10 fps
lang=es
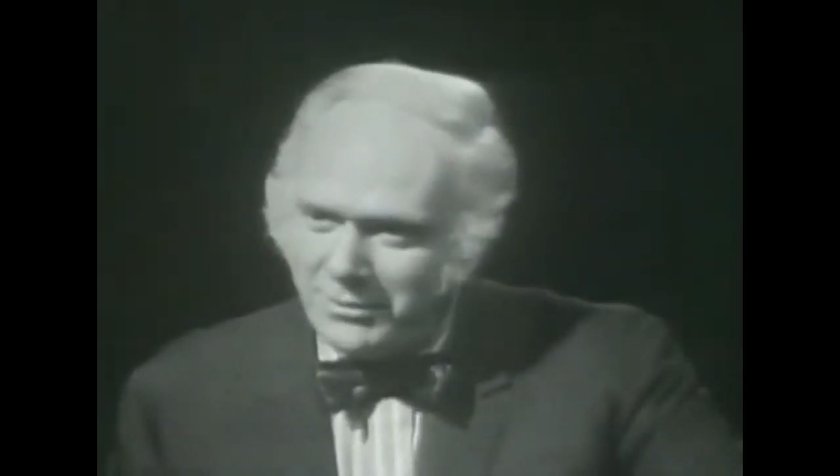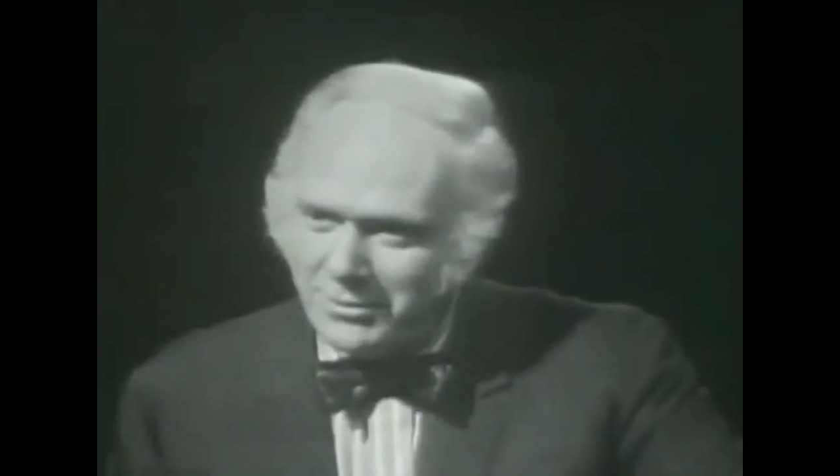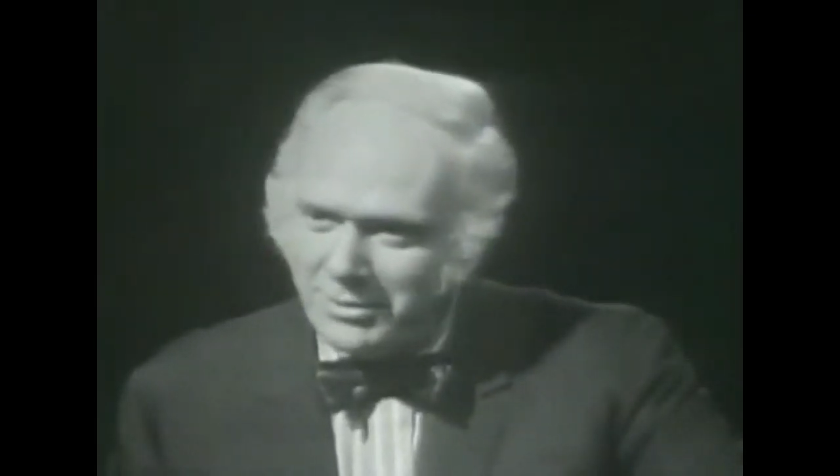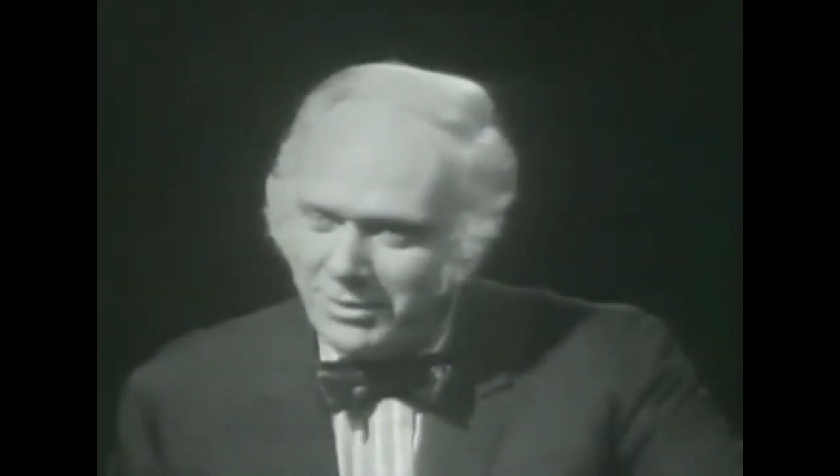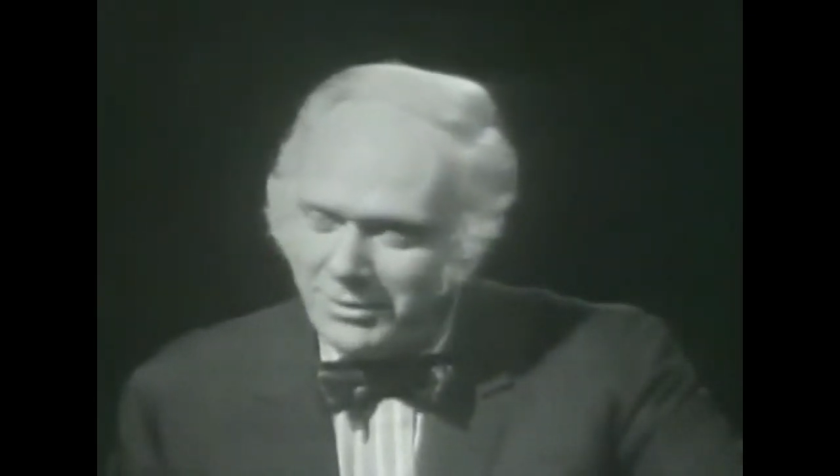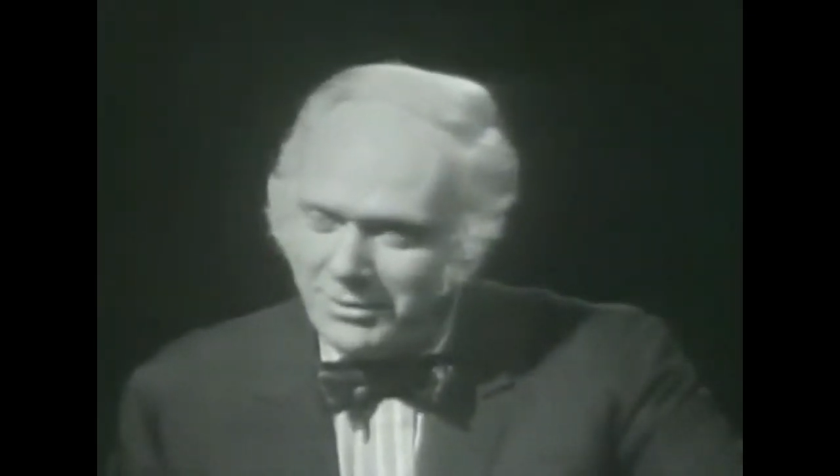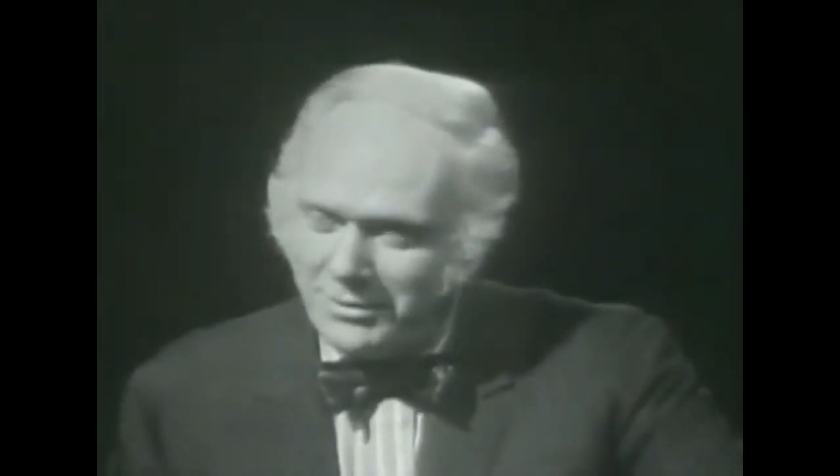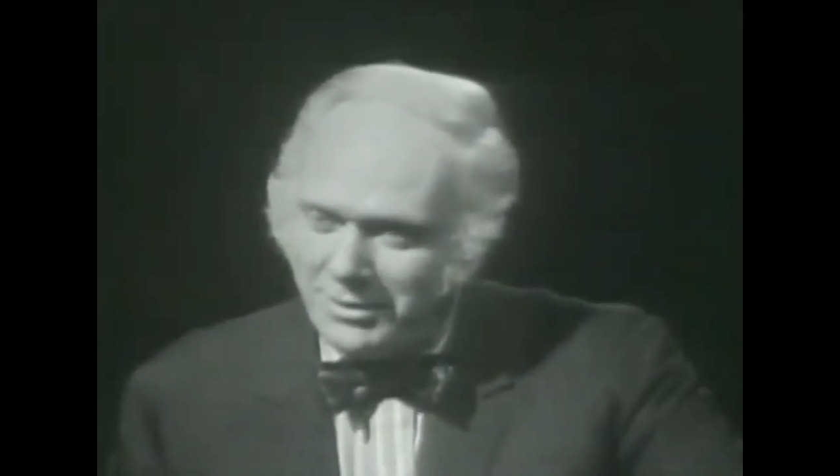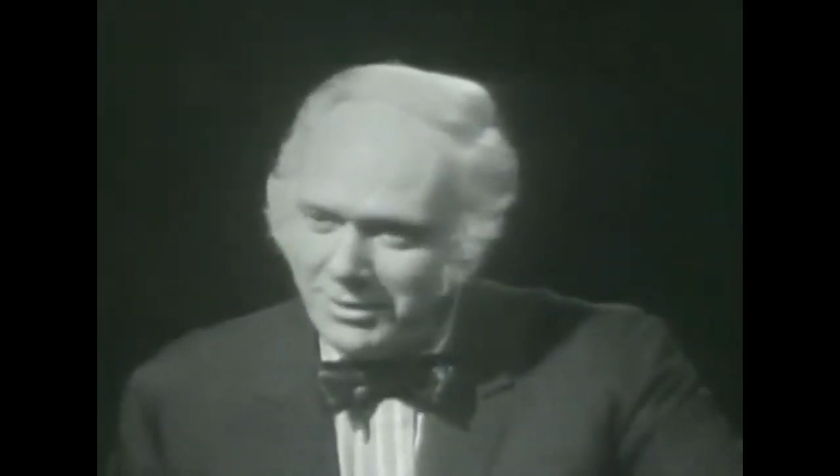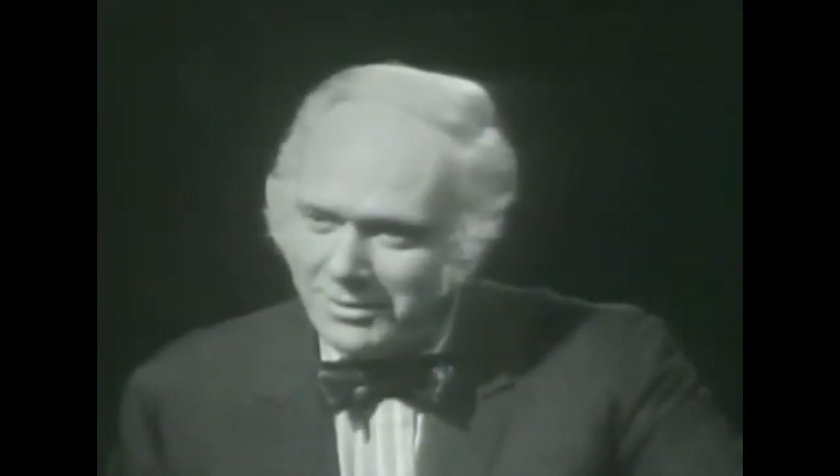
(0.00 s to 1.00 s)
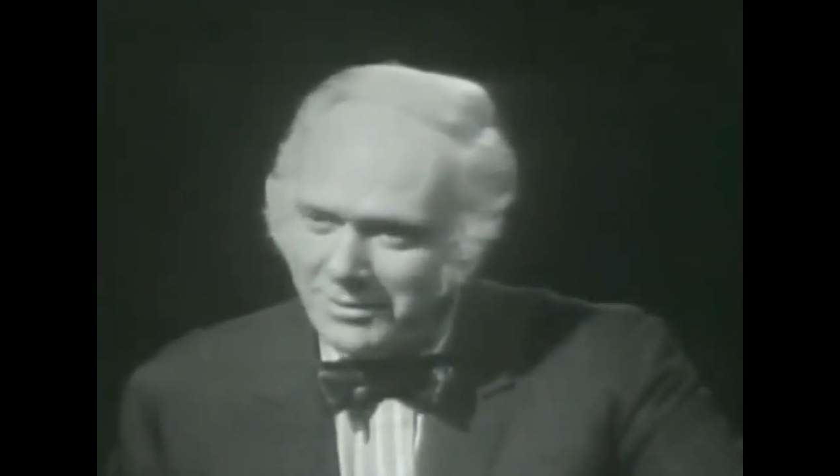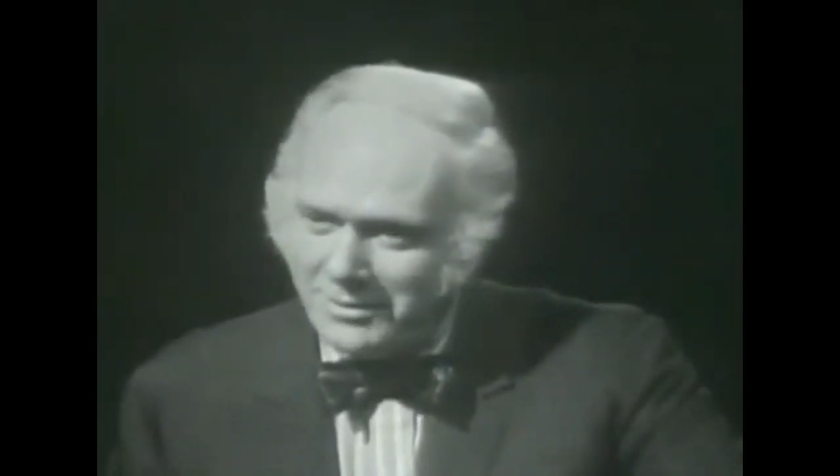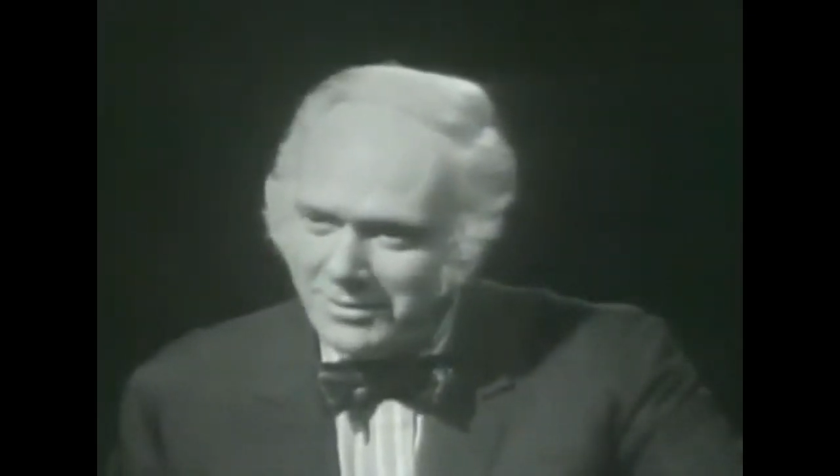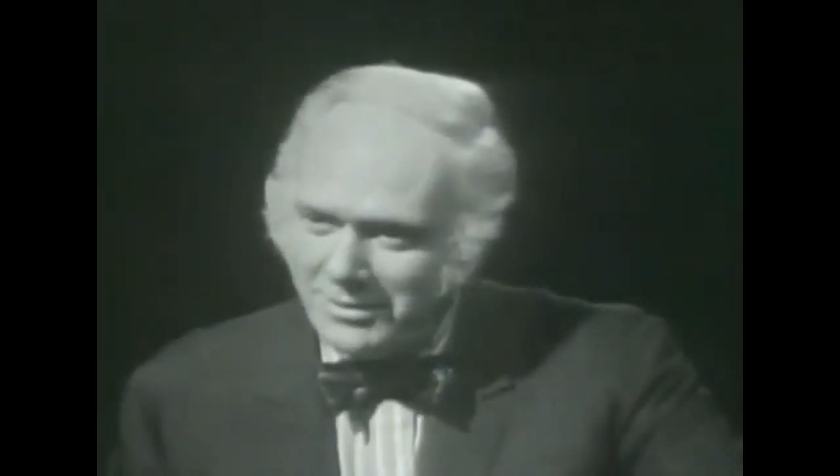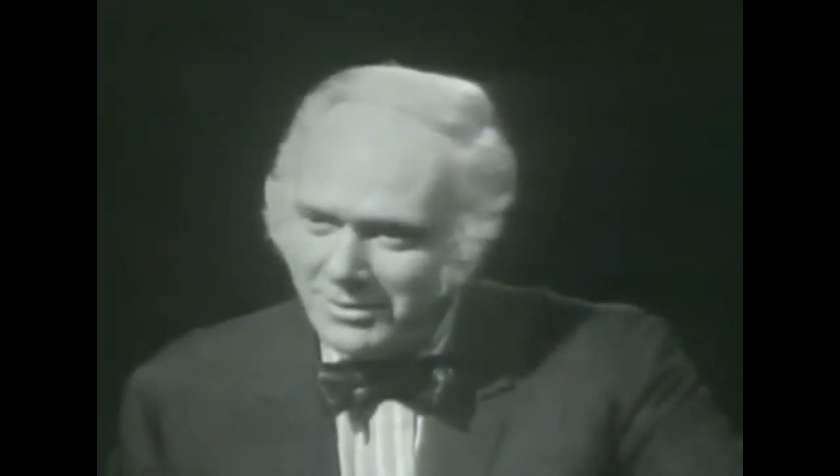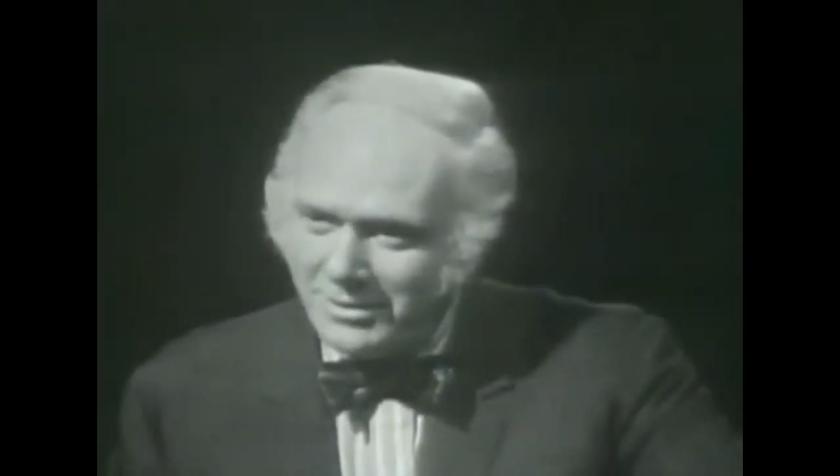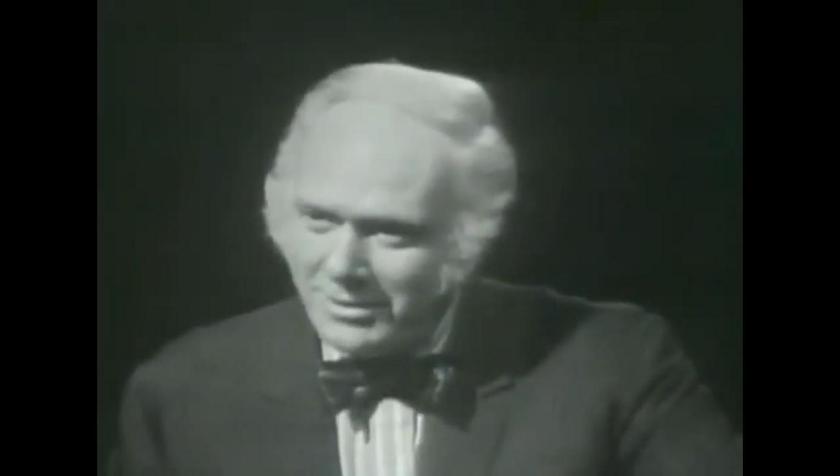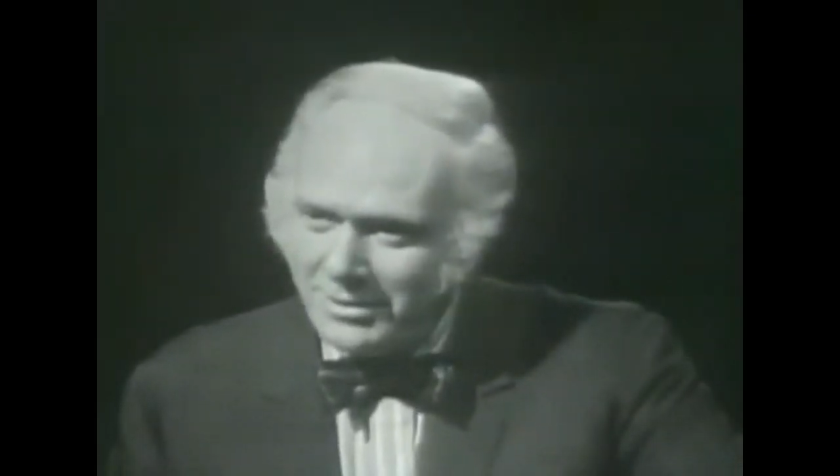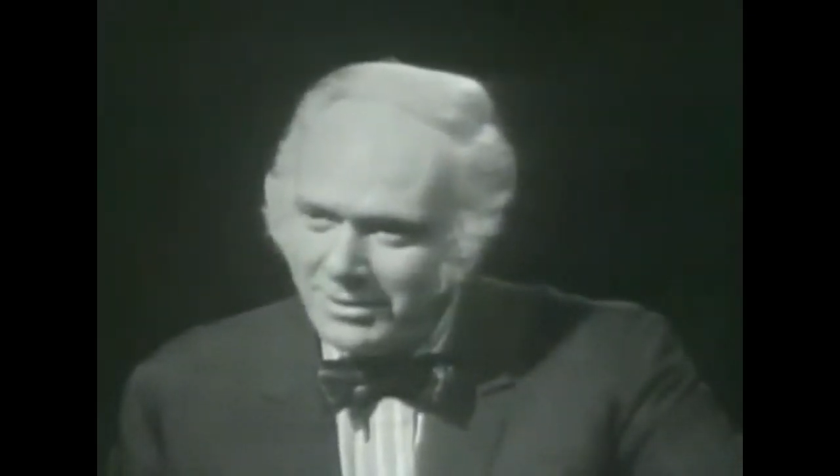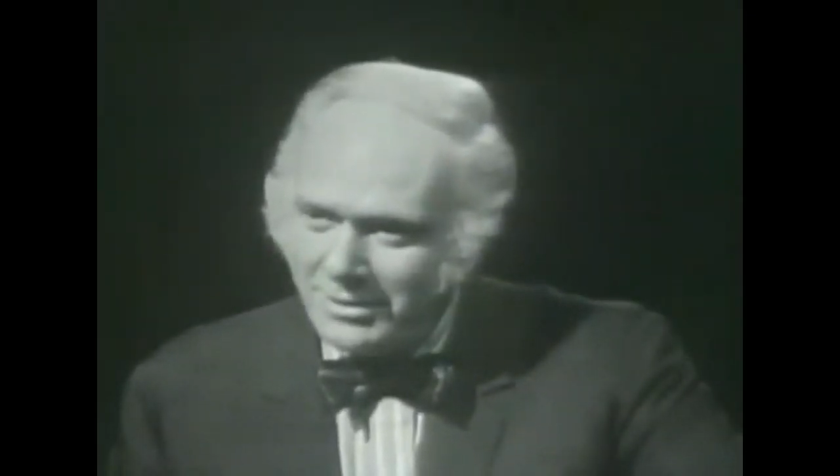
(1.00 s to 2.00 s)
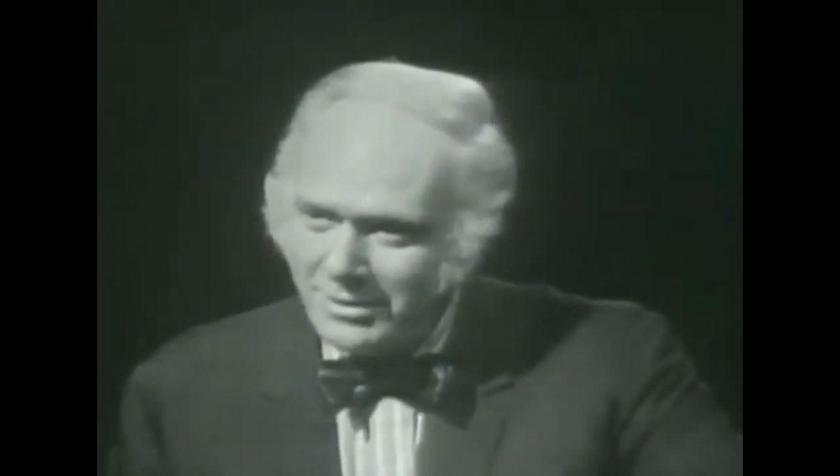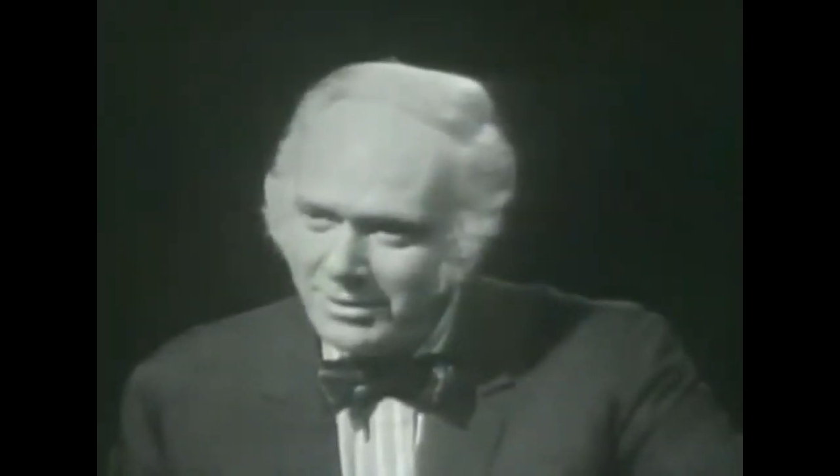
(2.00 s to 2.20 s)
con lo importante. ¿Tú de qué eres?